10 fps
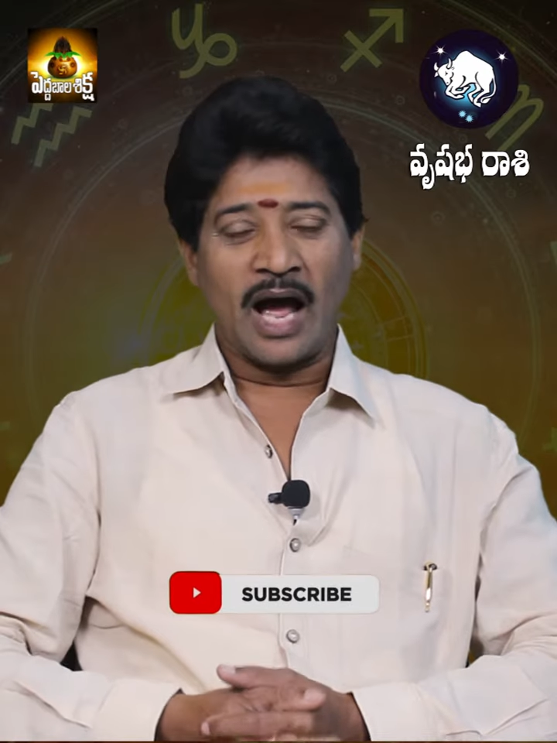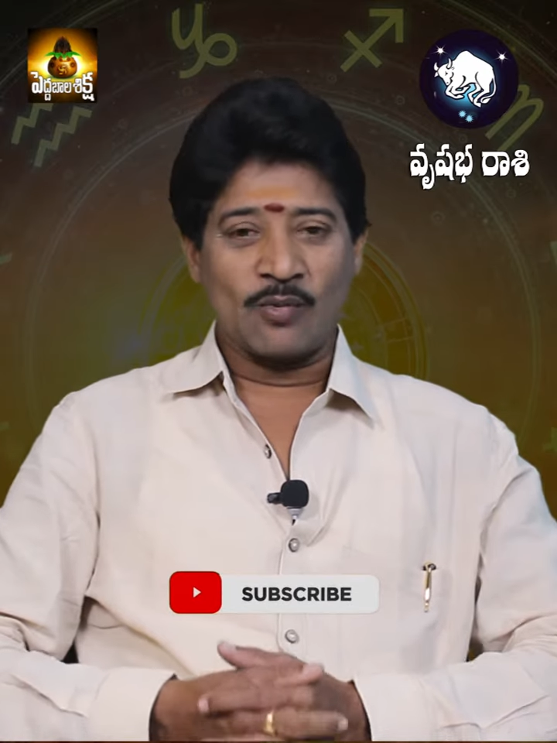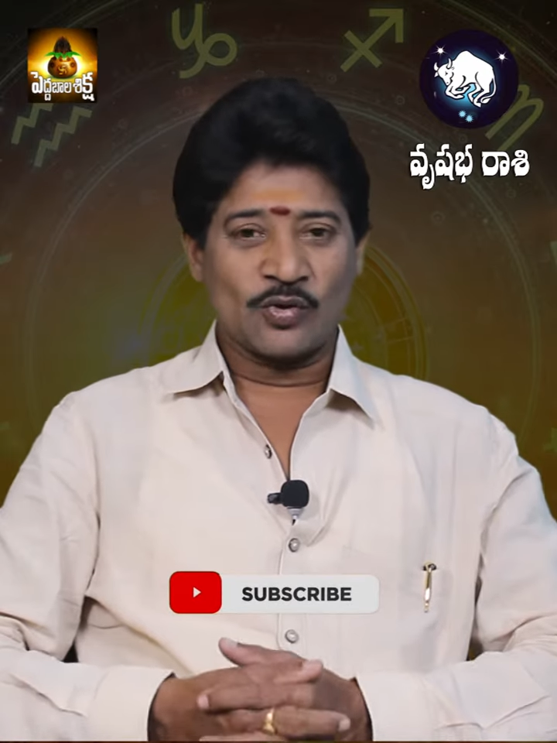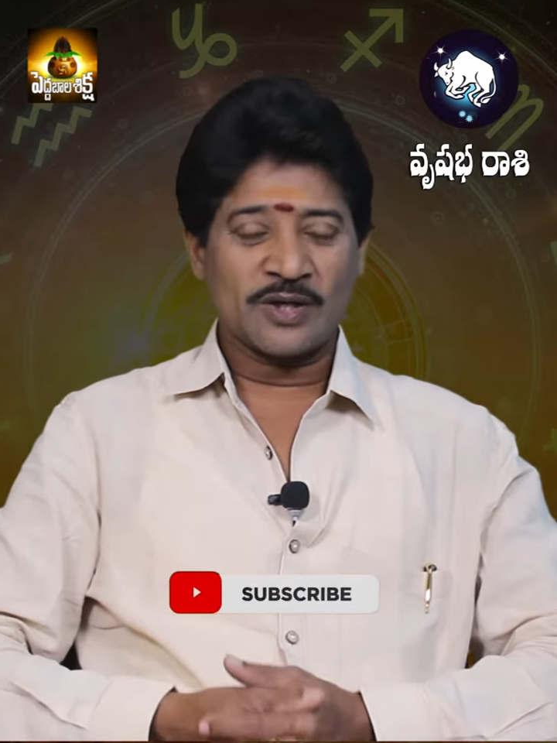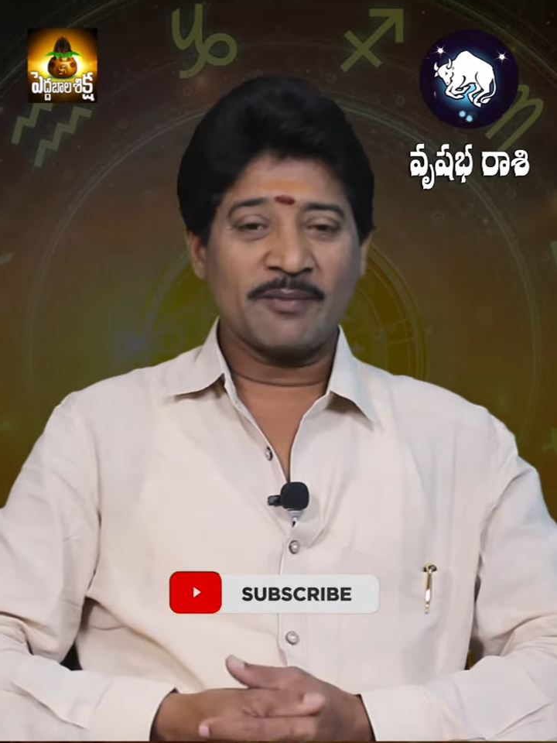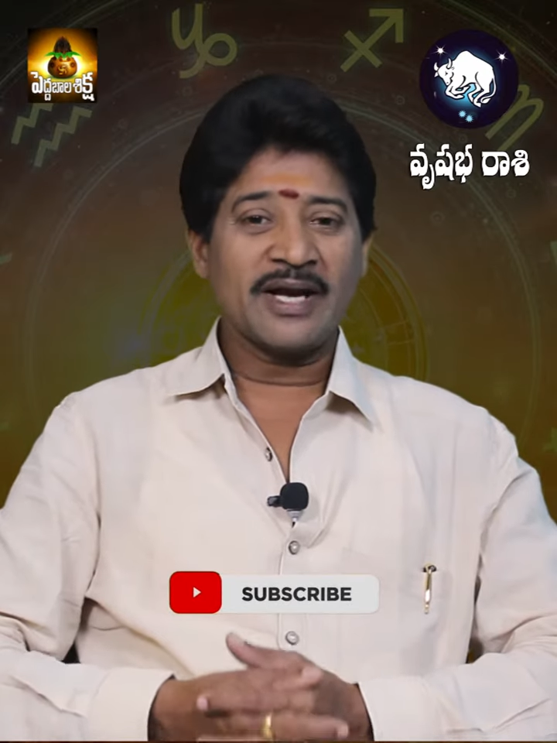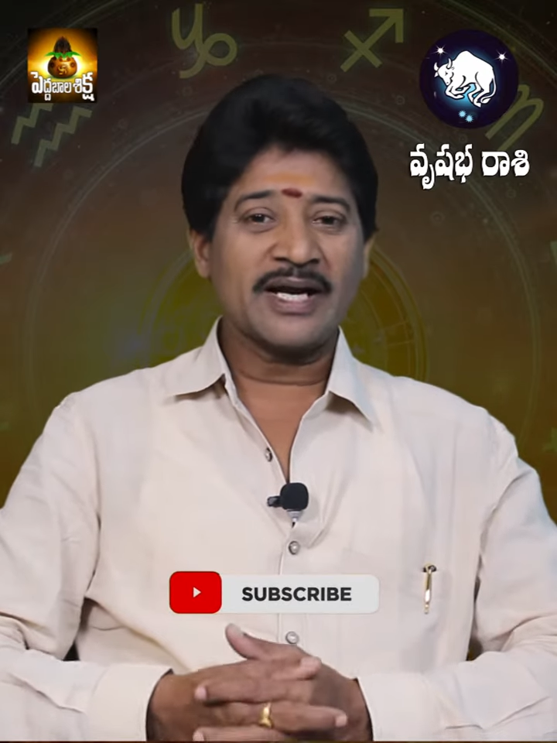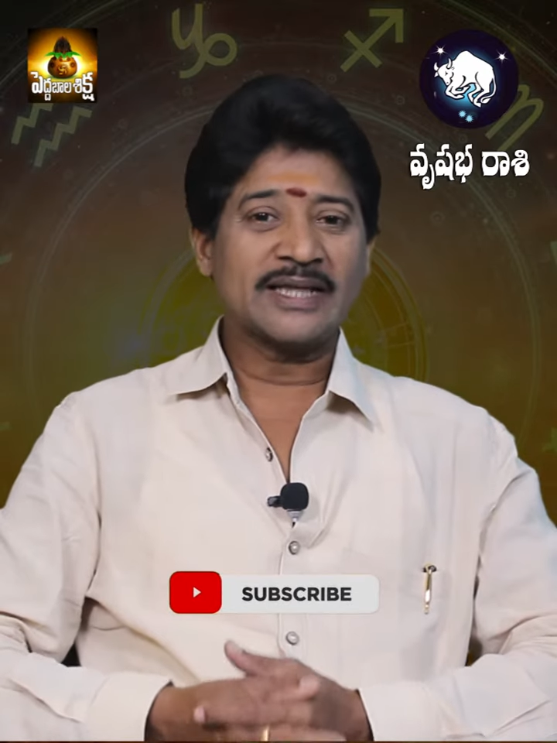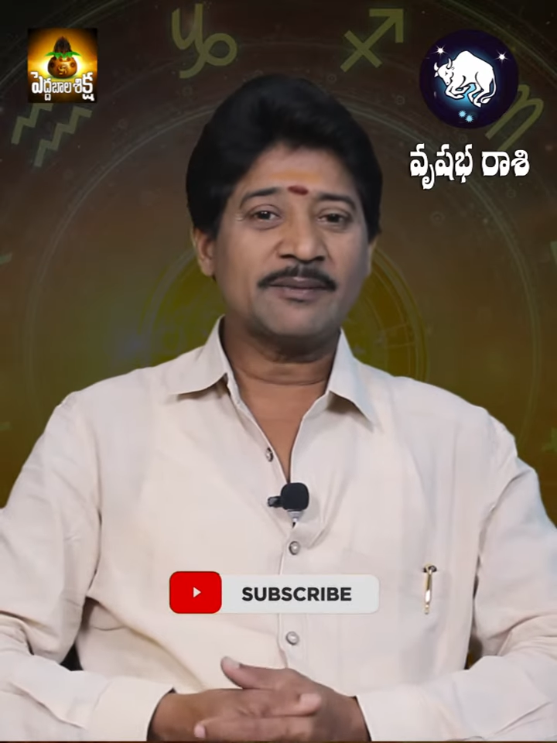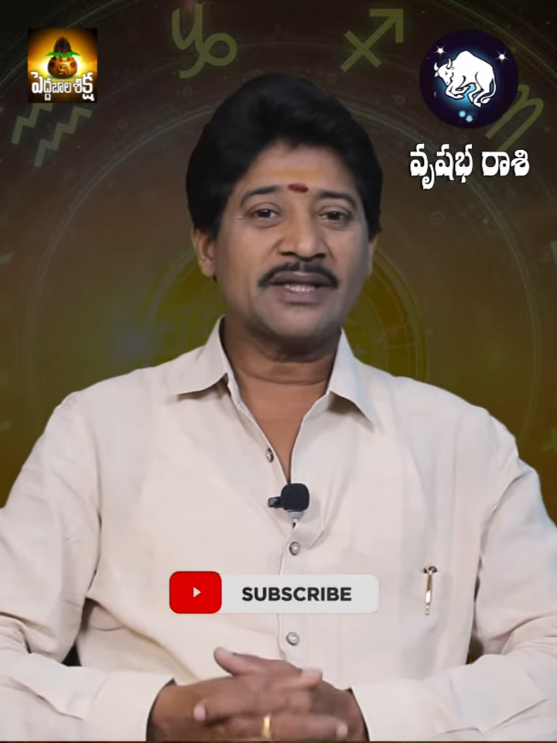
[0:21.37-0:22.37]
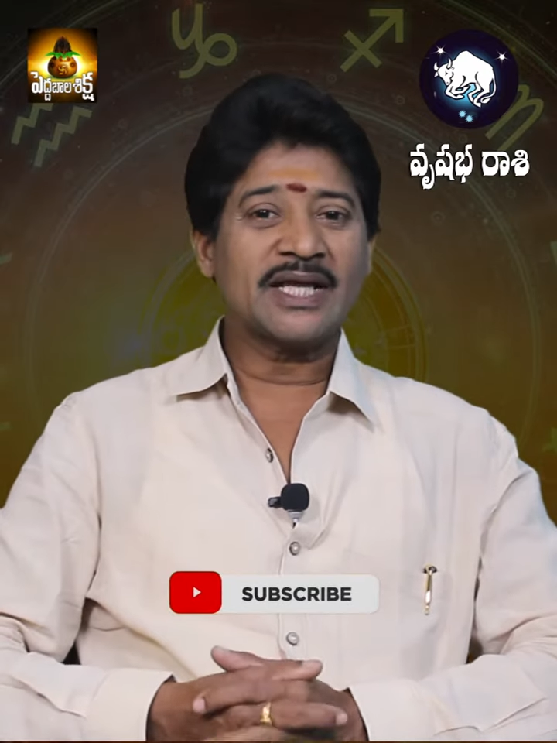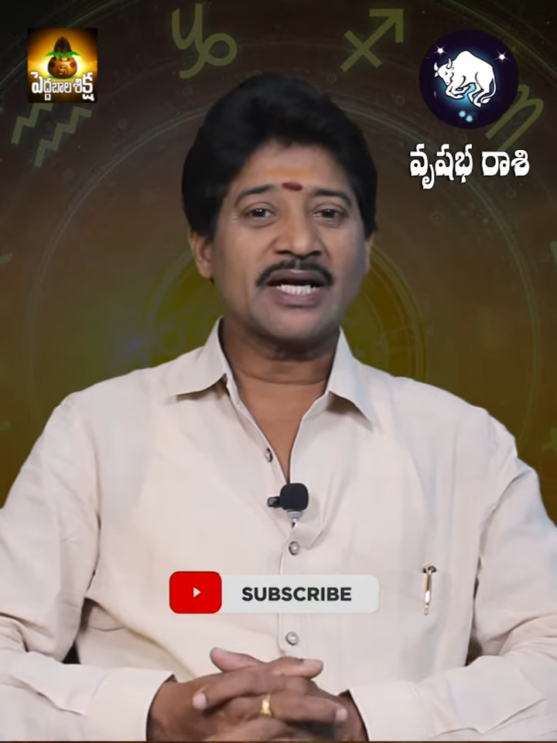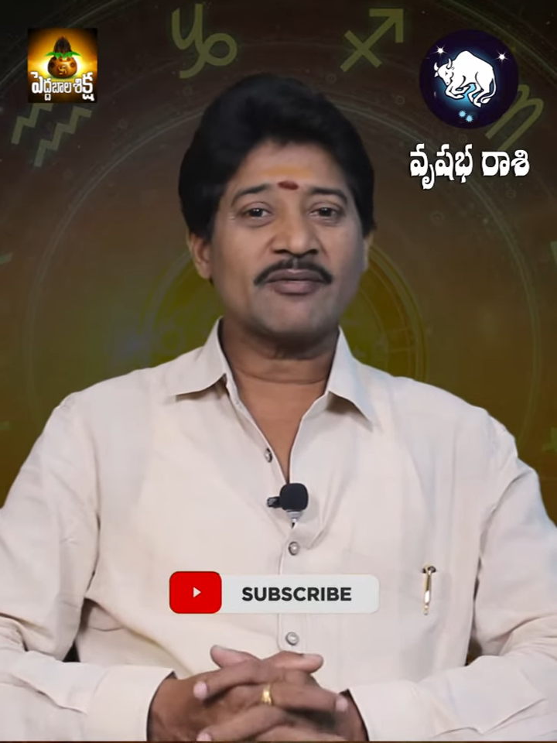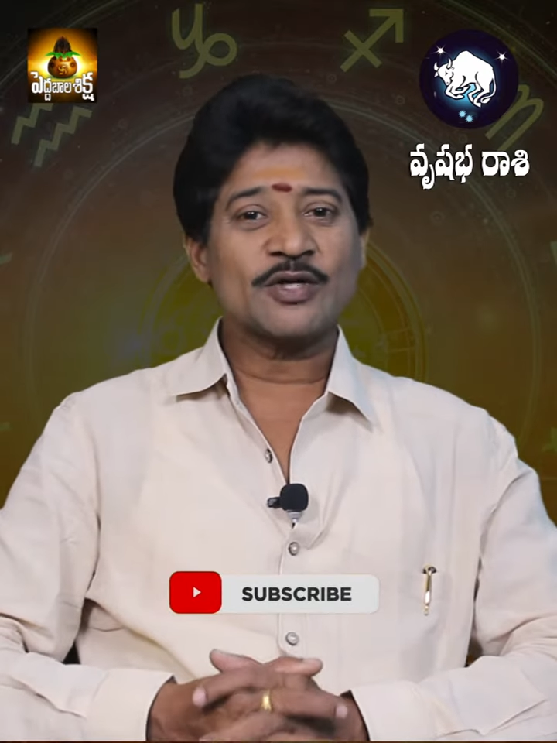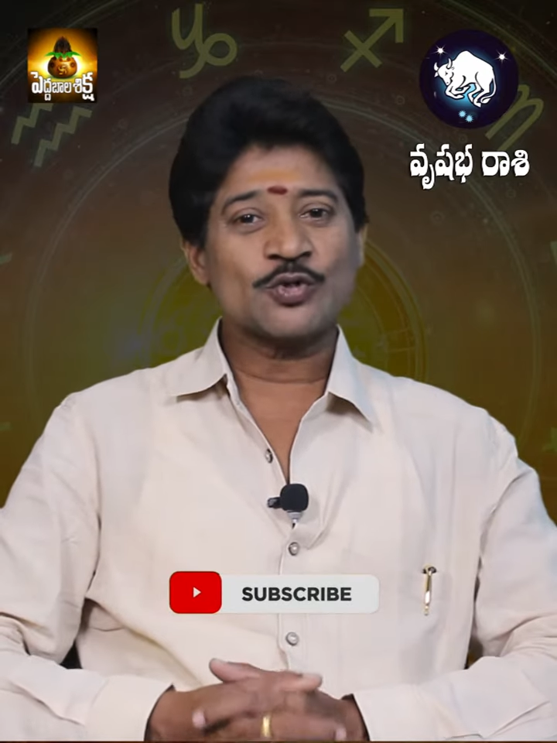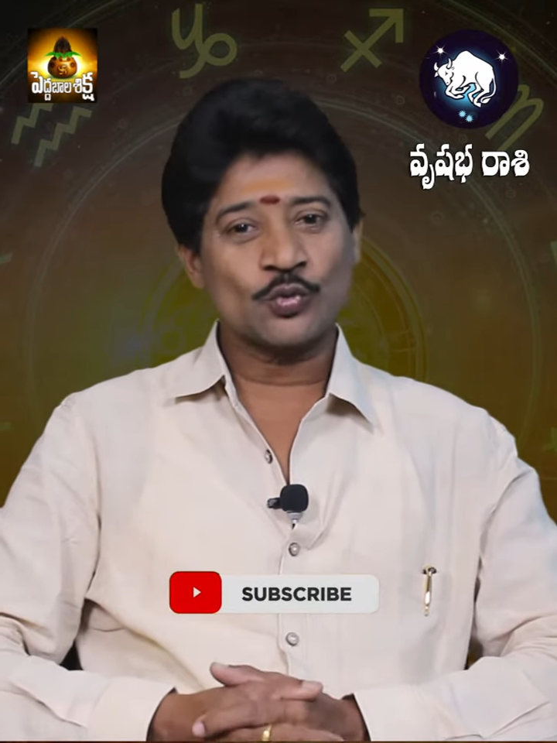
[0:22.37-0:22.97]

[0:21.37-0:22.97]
ఆ వృషభానికి అధిపతి అయినటువంటి